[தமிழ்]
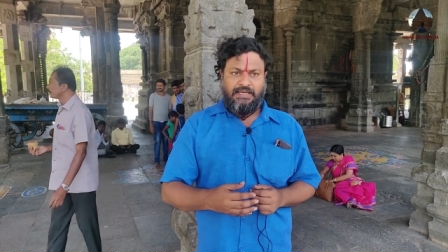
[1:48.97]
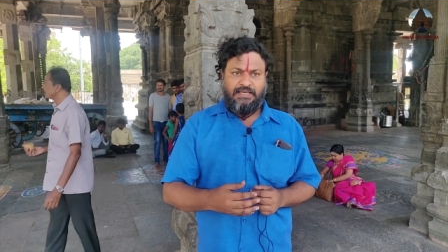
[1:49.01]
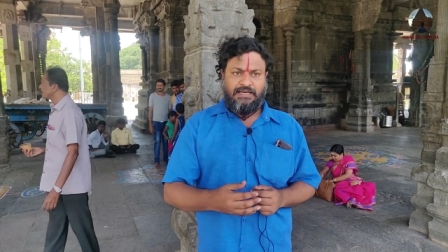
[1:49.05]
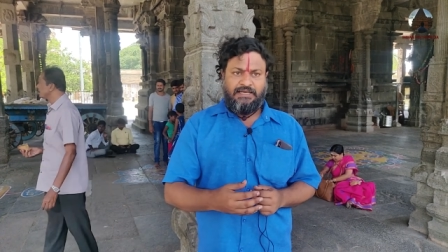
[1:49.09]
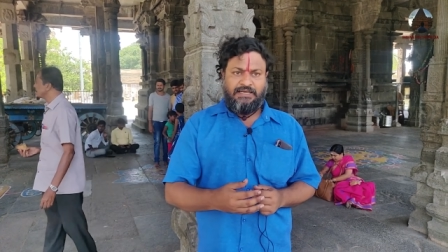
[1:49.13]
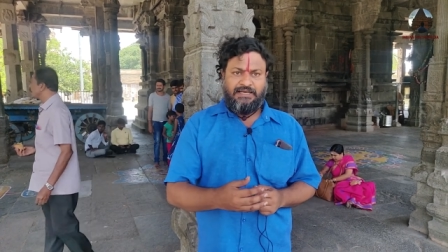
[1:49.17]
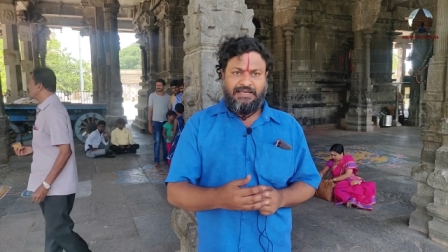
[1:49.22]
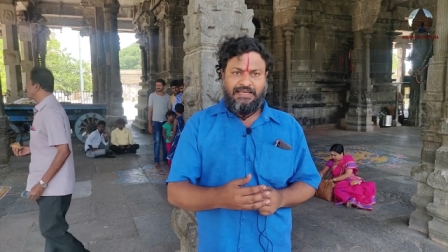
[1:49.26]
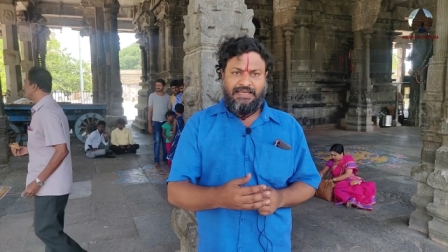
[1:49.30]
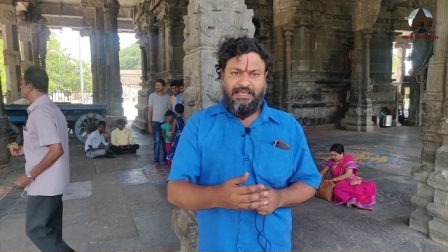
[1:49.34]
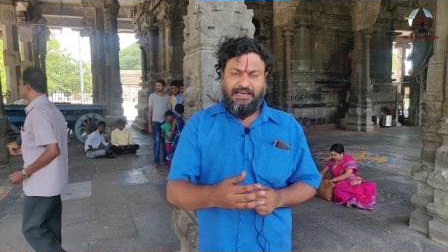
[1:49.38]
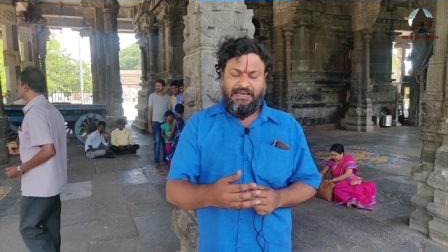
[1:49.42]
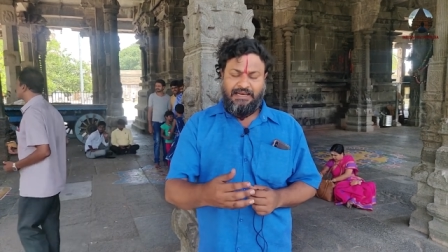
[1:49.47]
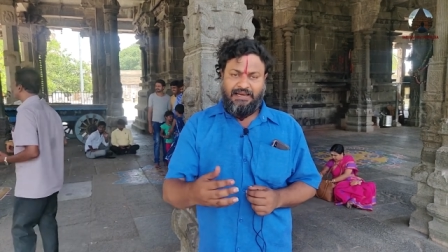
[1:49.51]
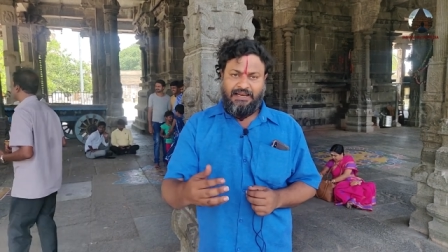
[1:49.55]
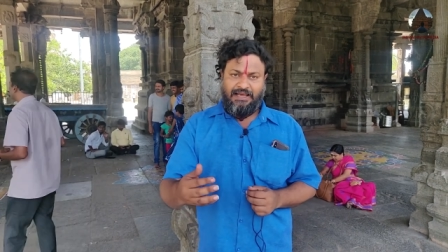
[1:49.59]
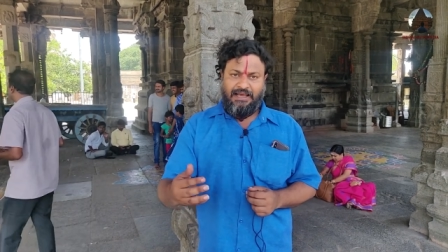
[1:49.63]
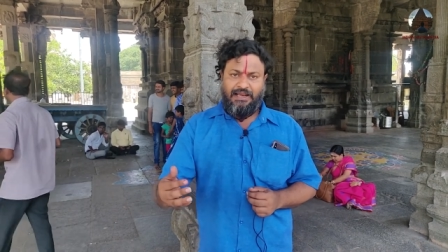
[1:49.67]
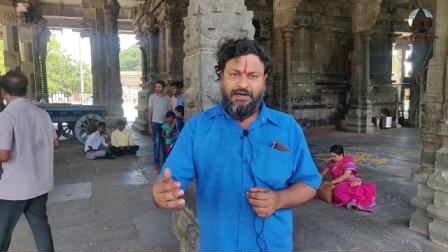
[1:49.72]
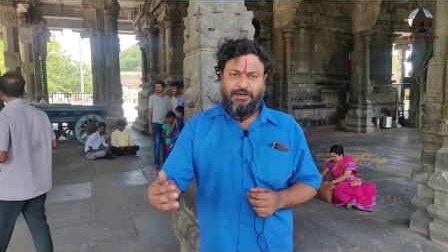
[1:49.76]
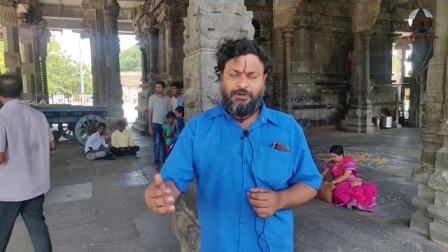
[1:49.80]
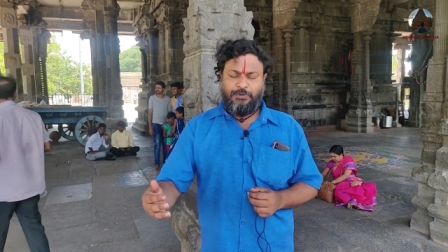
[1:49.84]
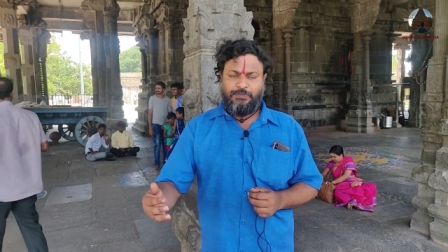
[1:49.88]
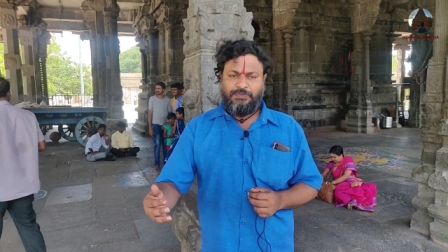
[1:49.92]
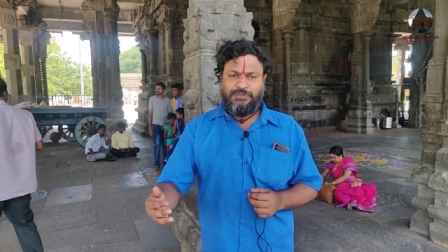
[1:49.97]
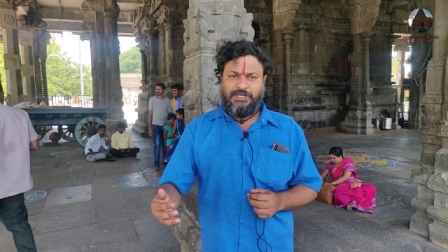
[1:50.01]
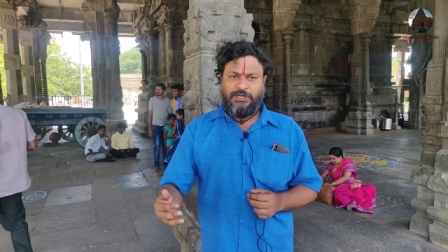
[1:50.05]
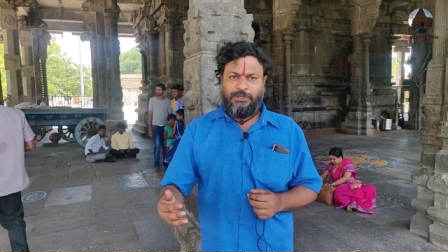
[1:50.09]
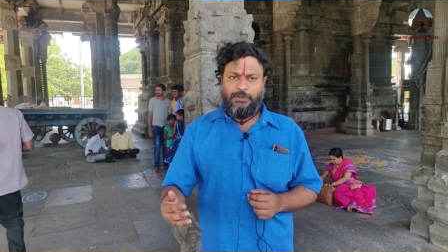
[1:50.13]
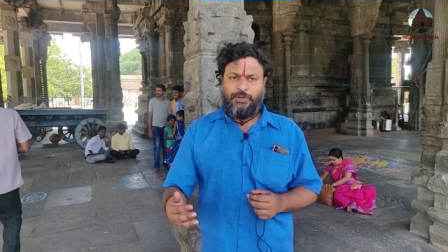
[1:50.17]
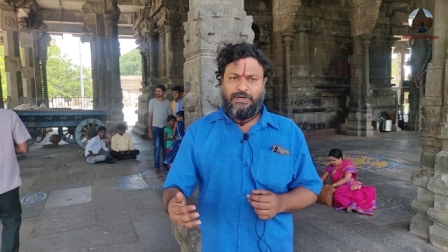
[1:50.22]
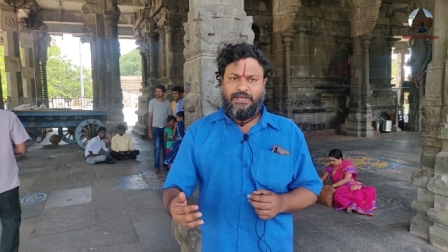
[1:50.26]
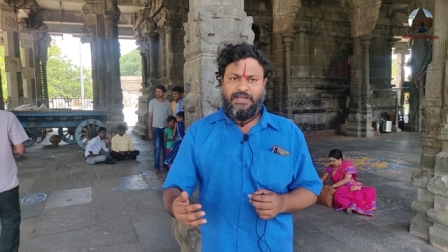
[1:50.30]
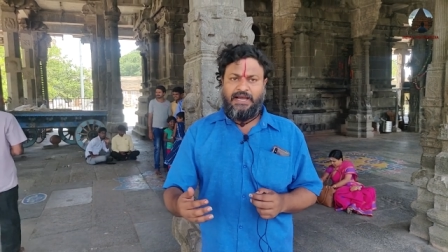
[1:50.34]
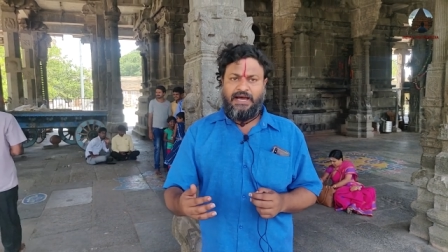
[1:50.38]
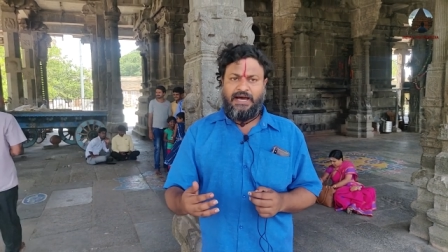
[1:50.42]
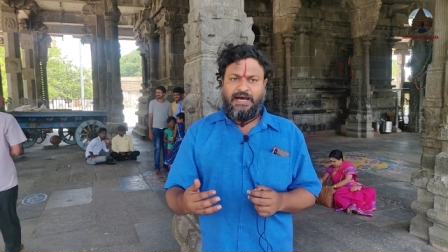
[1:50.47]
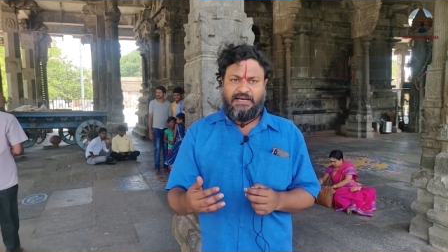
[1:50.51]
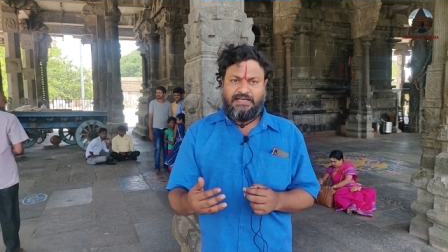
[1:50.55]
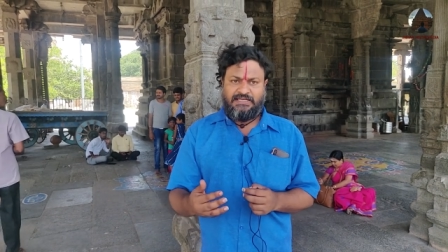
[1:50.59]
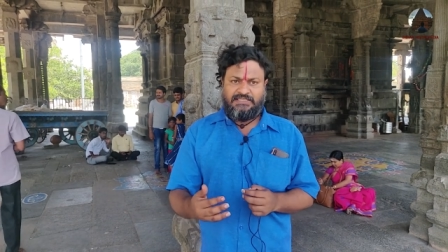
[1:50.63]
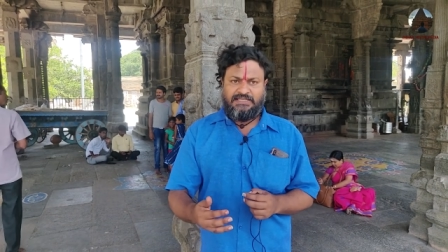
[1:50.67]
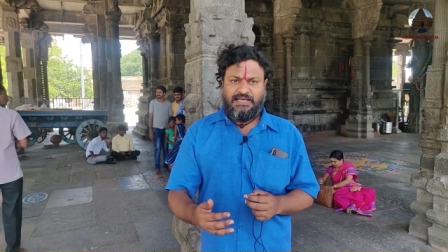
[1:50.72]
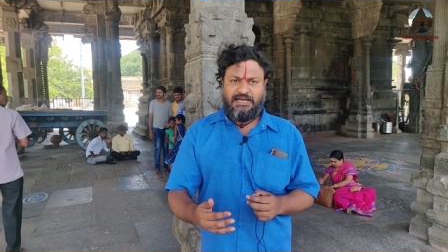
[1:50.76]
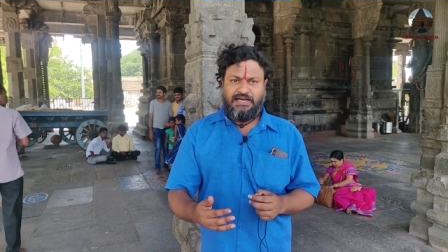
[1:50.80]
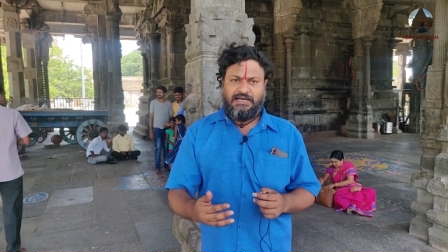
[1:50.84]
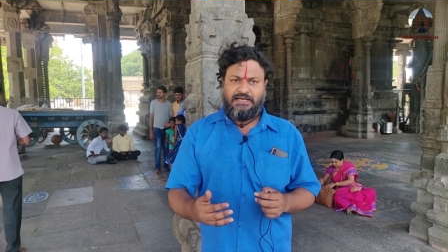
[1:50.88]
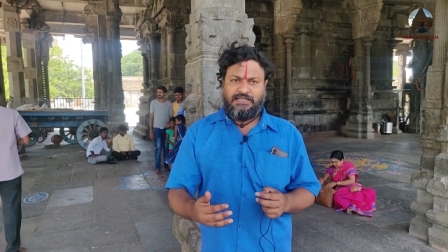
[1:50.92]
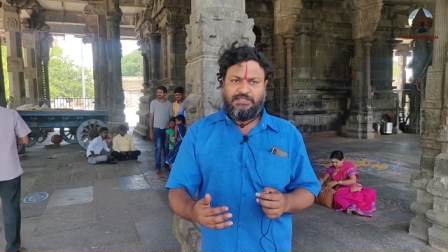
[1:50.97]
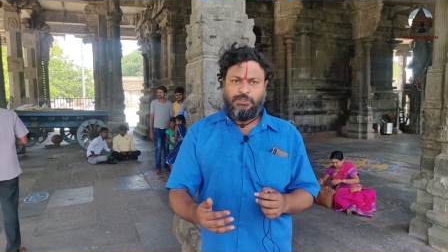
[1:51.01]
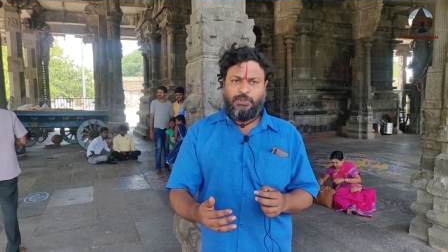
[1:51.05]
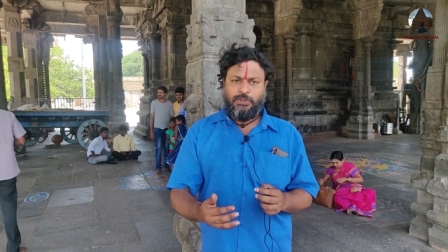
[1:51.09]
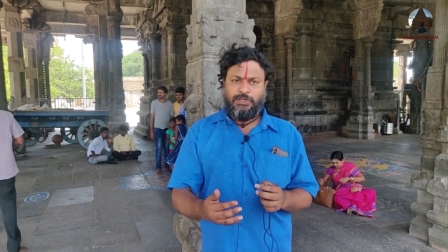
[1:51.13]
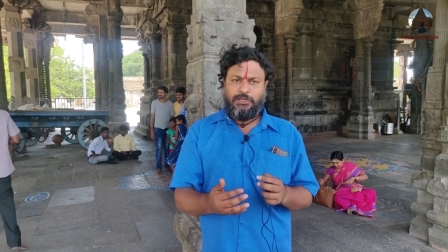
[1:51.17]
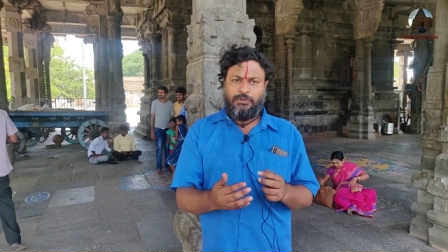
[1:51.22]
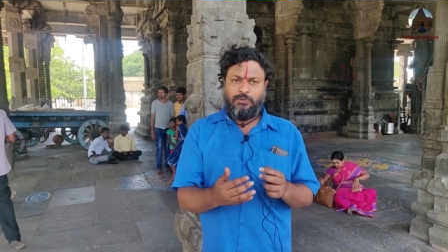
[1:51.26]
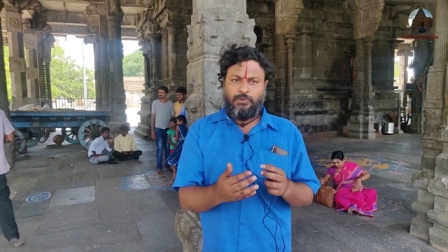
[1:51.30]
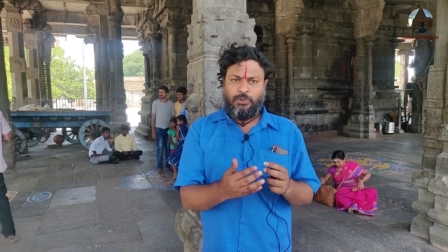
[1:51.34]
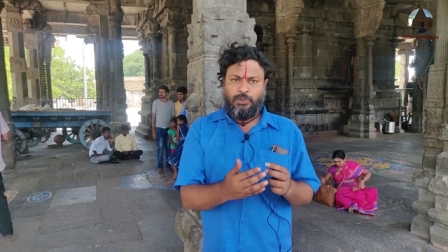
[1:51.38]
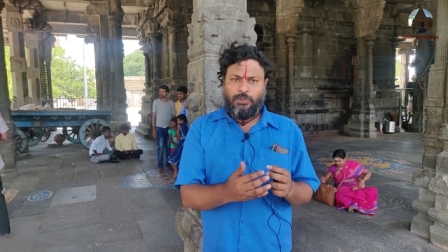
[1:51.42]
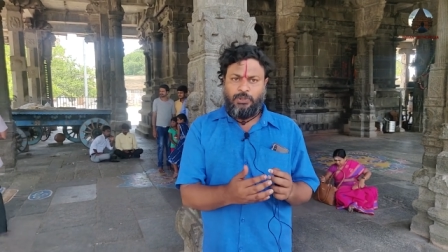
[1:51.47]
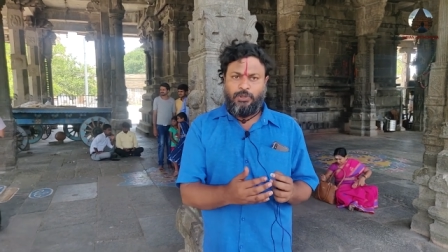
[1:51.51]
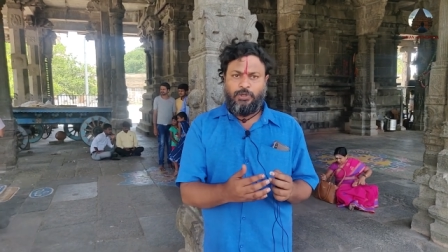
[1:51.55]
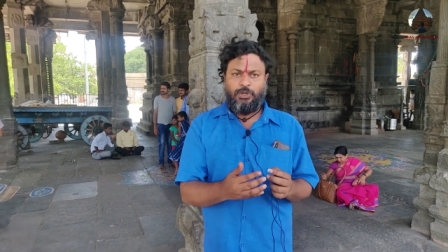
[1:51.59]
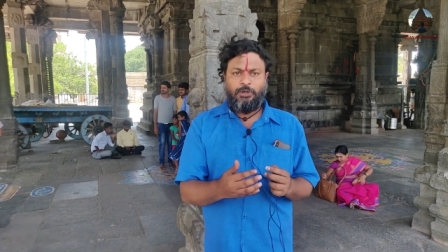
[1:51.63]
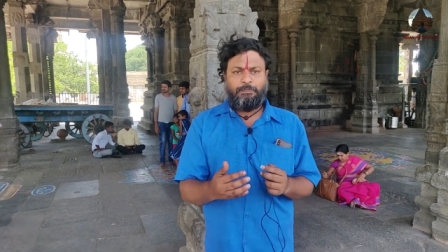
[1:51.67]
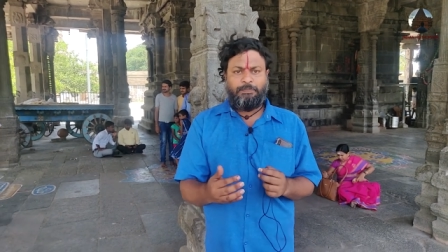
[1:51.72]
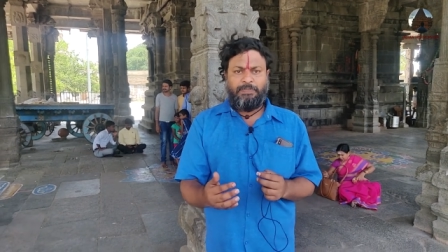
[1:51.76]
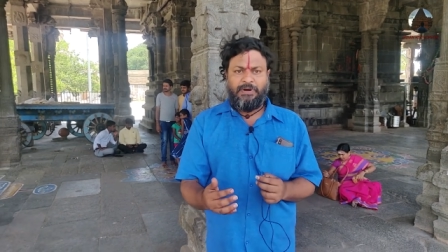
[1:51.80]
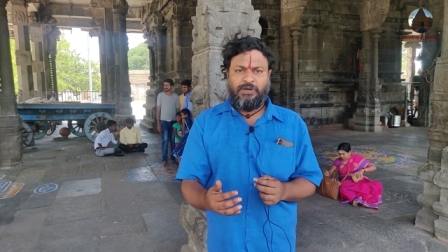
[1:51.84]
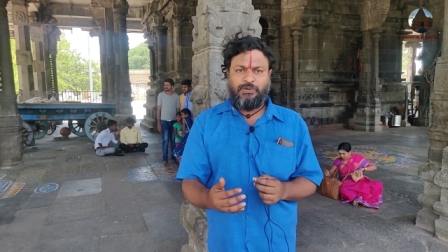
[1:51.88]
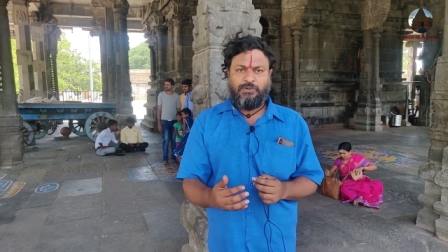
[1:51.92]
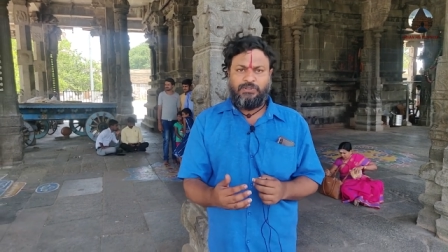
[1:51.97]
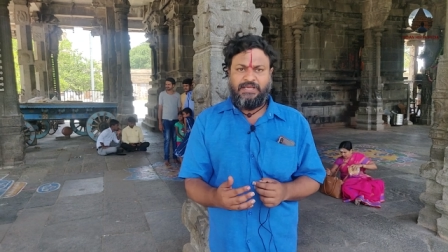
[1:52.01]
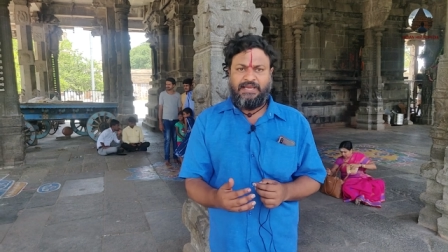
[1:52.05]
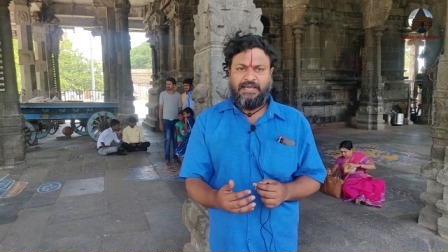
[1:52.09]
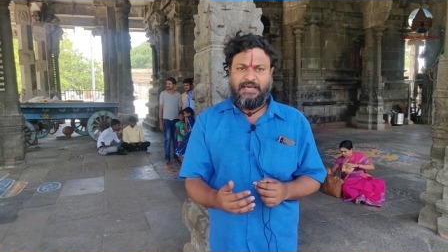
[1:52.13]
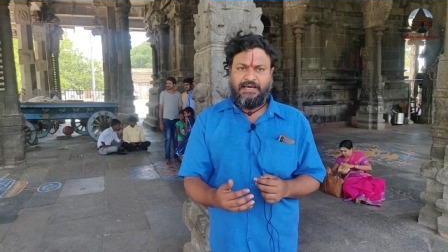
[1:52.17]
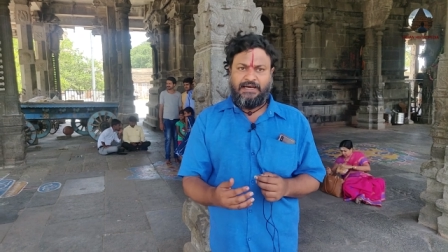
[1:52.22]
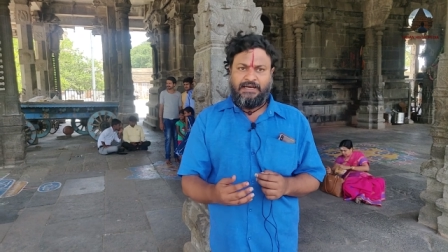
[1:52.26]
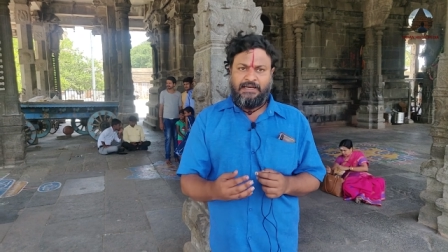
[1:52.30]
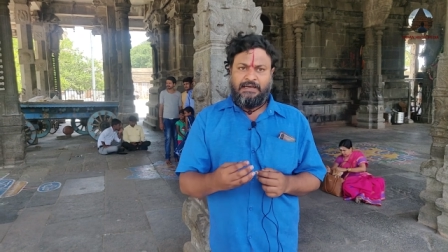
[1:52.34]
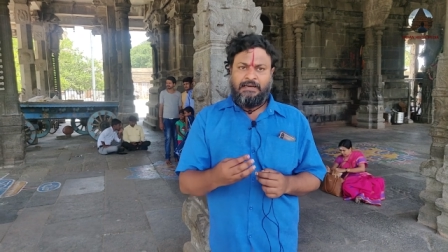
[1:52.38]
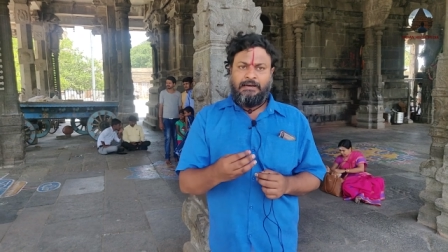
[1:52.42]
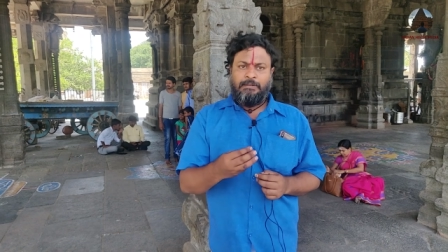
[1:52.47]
என்று எல்லாருக்கும் தன்னுடைய அரசாங்கத்தோட ஒரு ஒரு பகுதியை